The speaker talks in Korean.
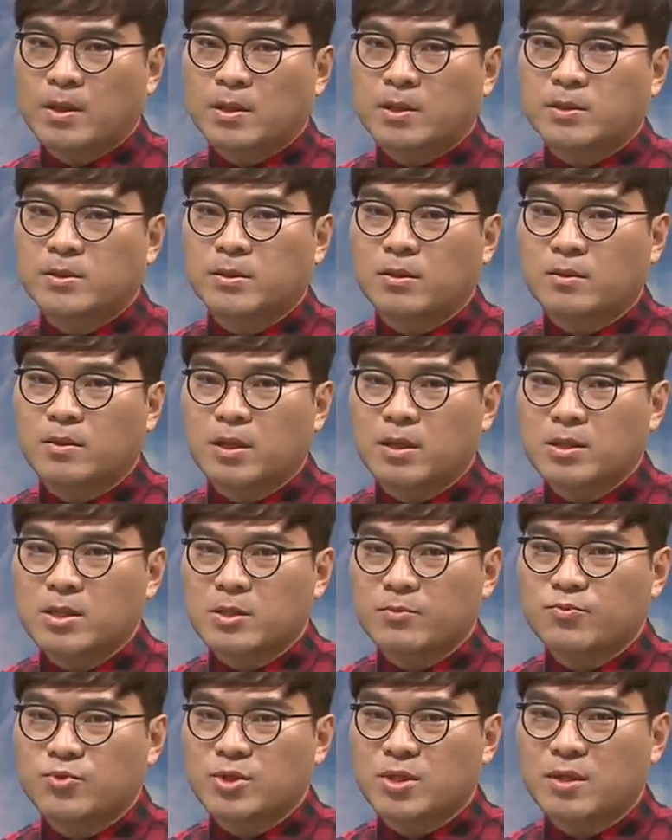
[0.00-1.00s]
그렇게 이제
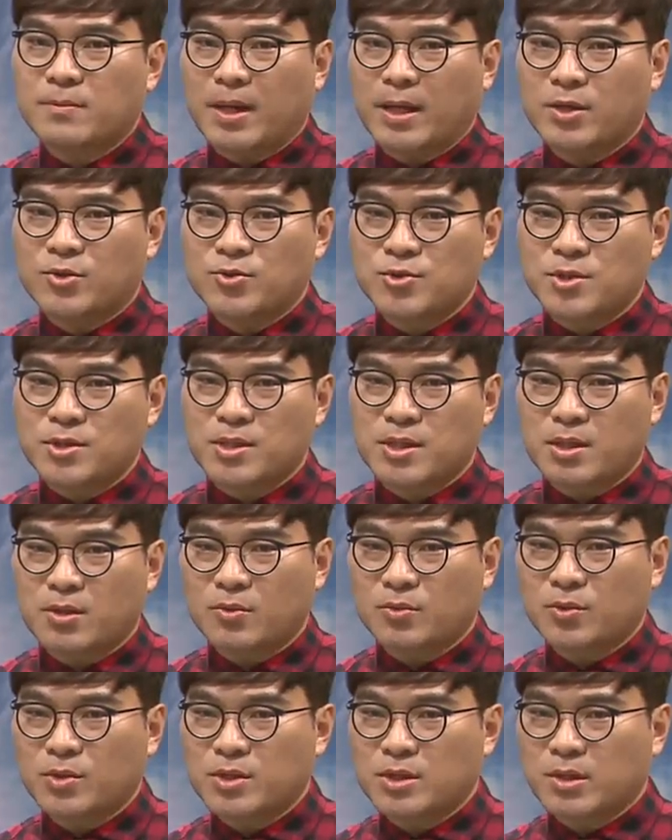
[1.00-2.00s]
문제를 많이
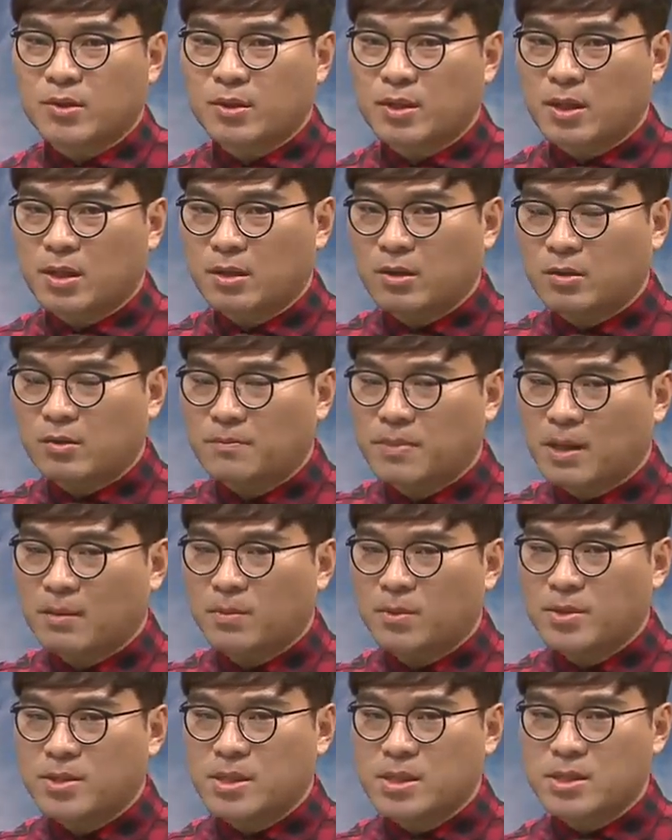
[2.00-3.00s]
출제하고 또 이제 이렇게 이런
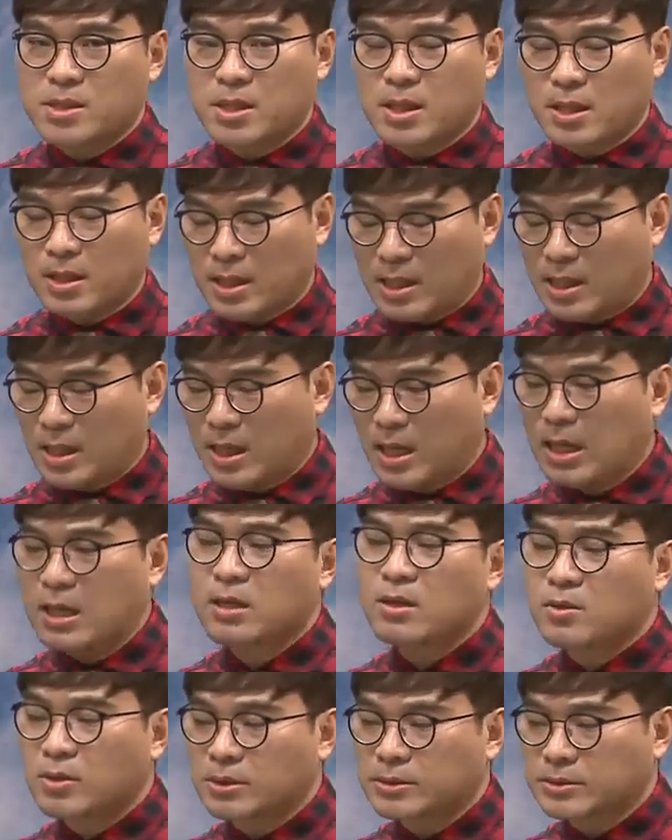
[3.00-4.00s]
방법을
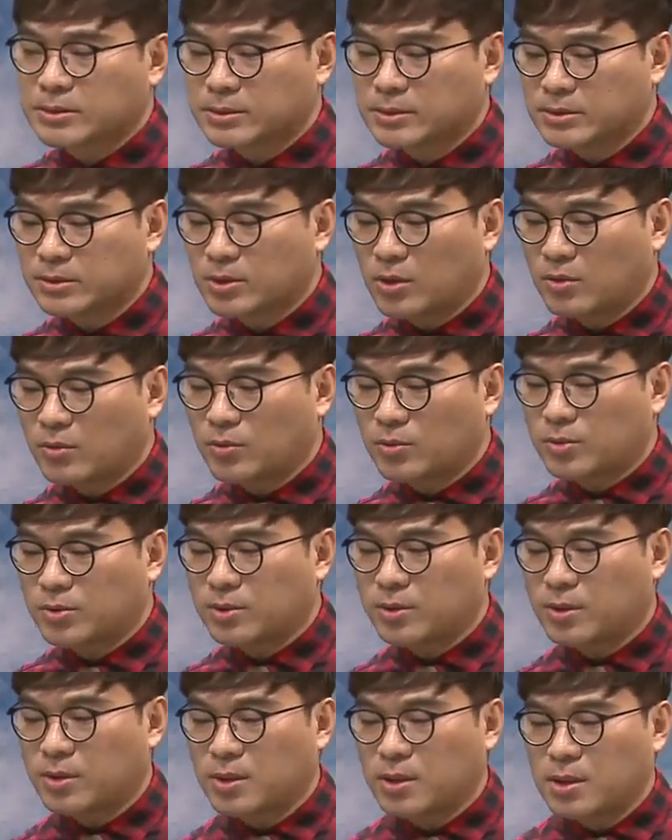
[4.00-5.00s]
제시한 것은
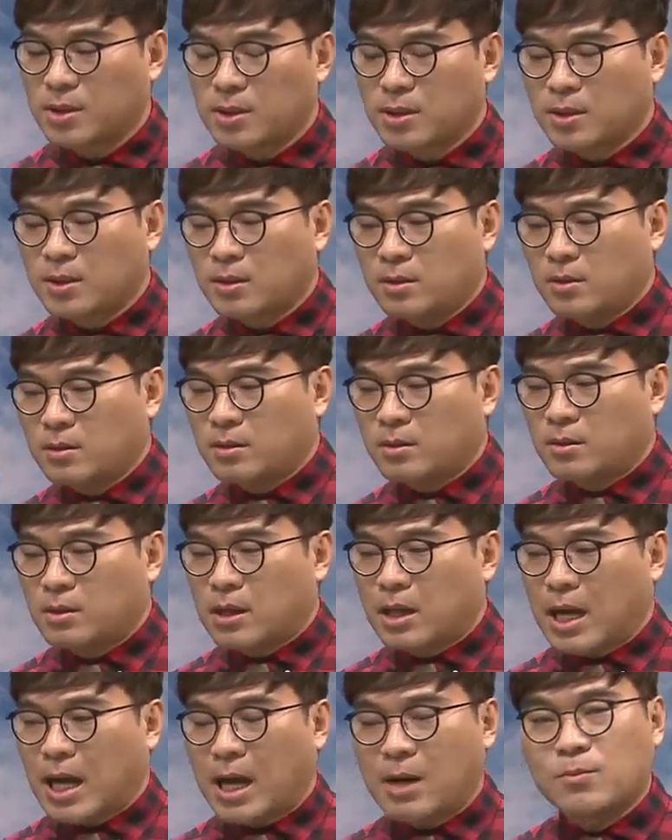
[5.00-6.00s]
결국은
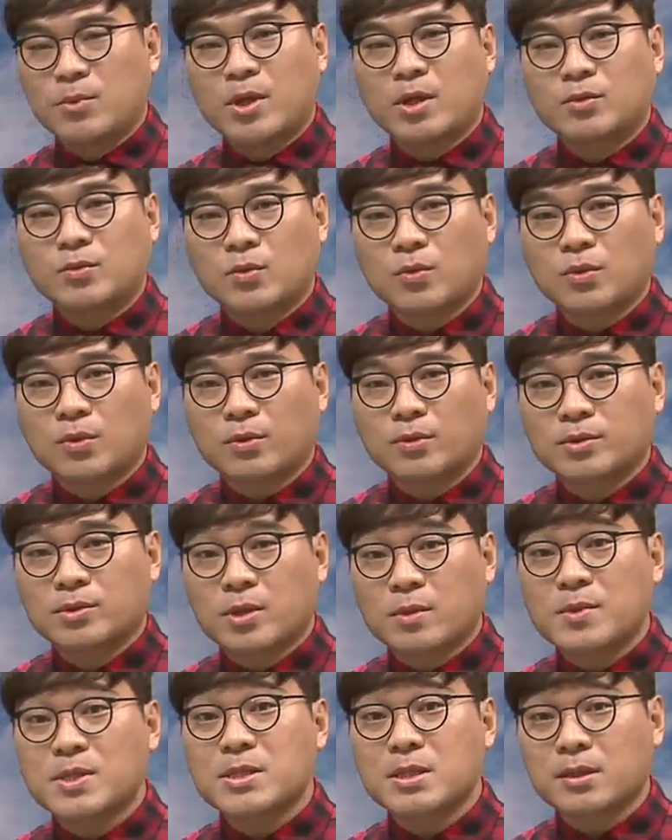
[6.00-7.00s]
아무래도
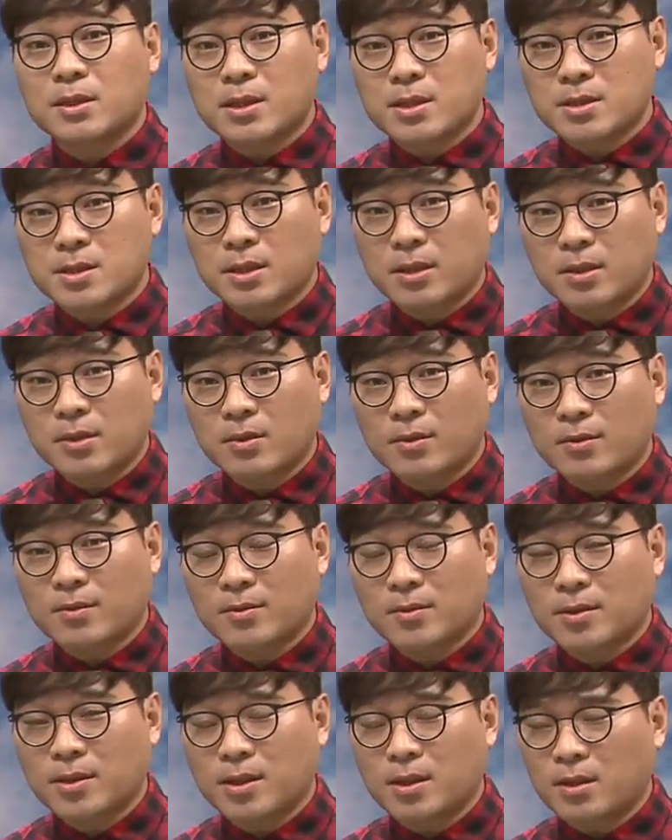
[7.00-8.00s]
선생님이 시작을 했잖아요.
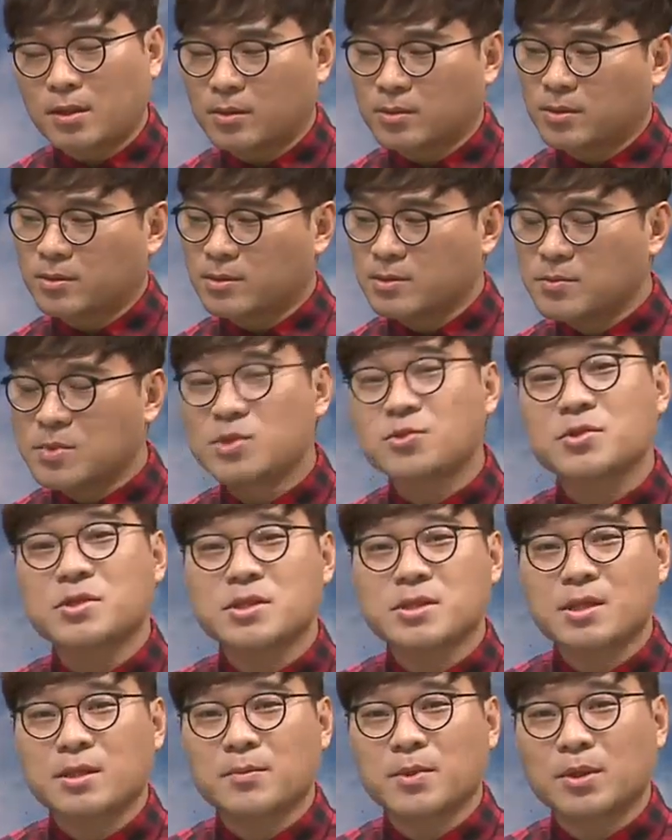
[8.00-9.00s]
그러니까 어떤 음식으로
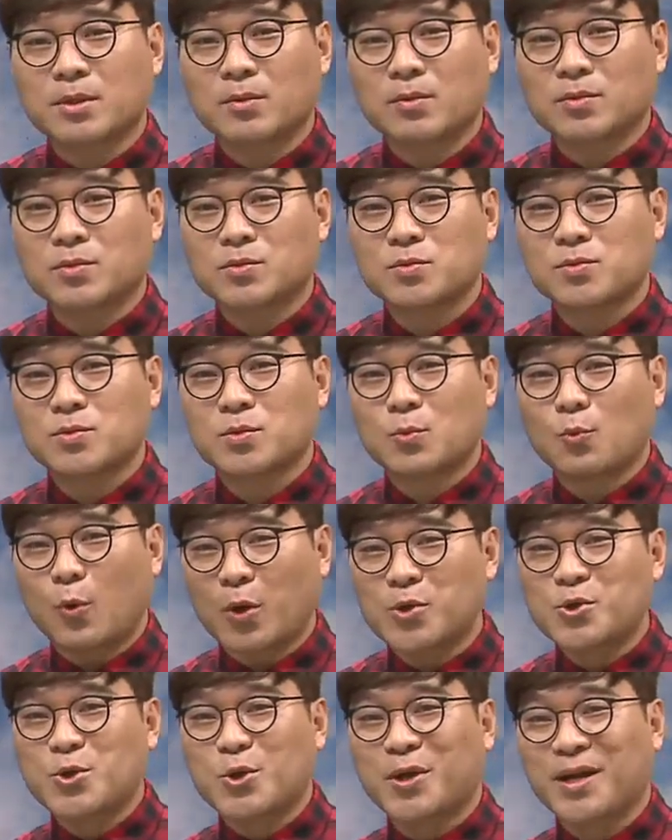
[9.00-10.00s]
치자면 좀
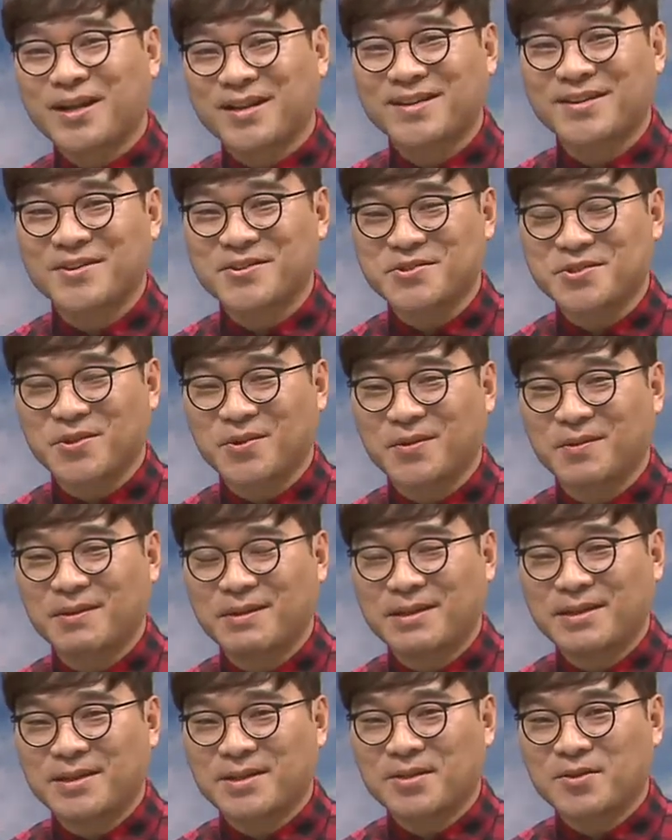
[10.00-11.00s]
원조라는 거죠.
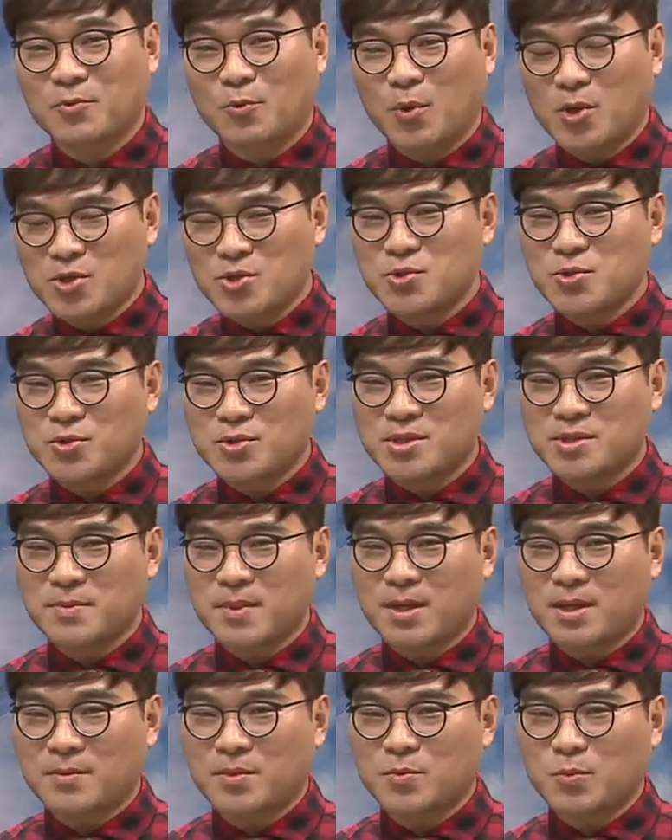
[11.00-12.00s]

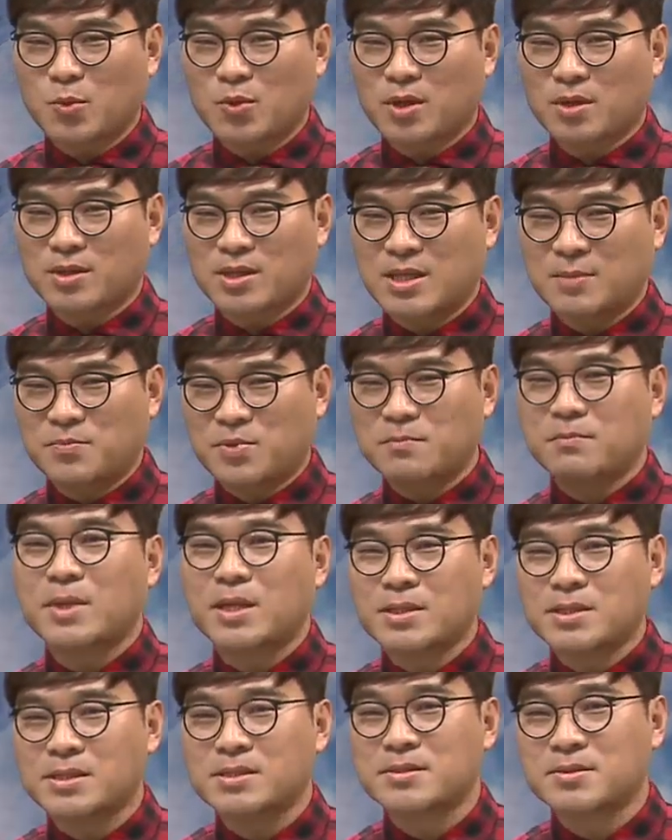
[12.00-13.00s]
원조집에 가면 뭔가 깊은
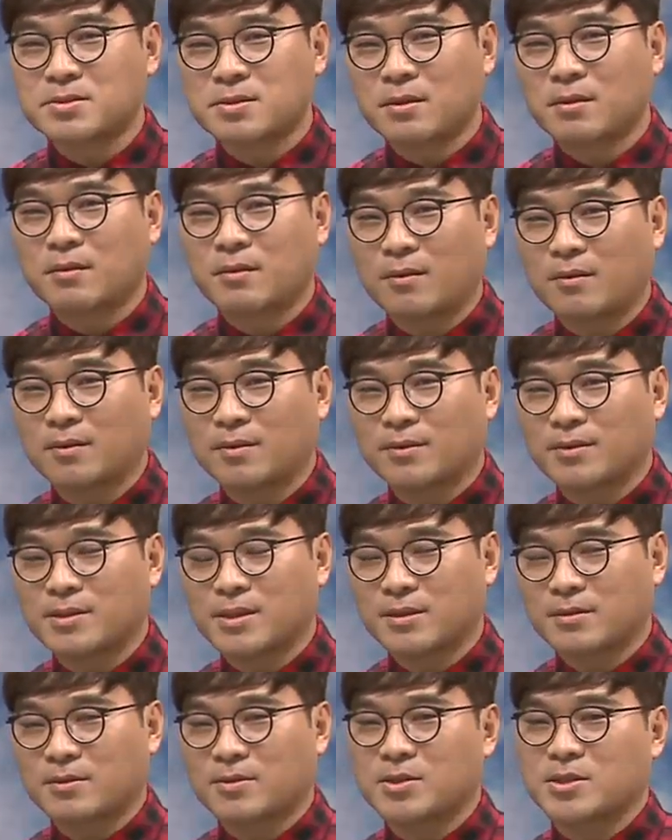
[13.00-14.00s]
맛이 있어요.
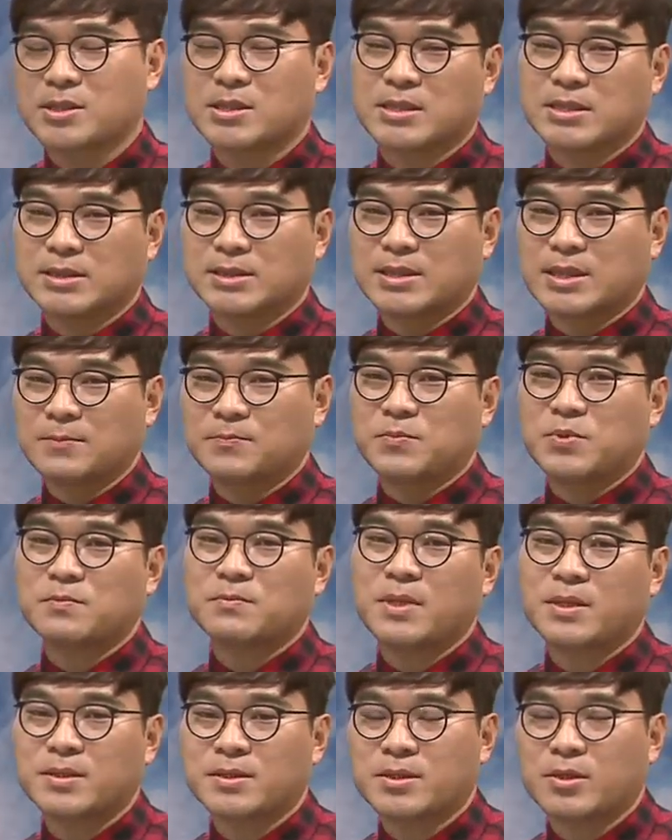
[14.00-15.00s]
이제 그런 그 깊은
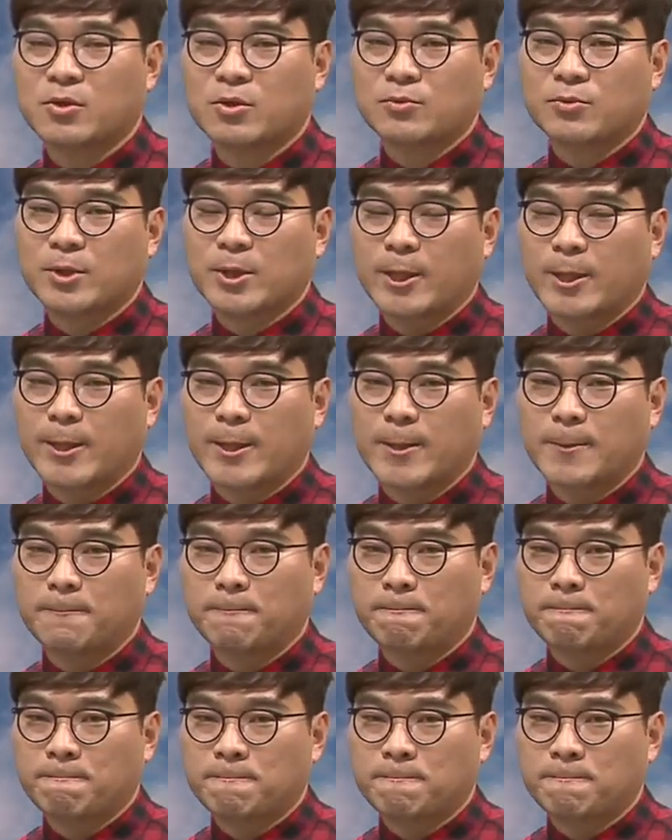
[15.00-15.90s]
맛을 이제 여러분에게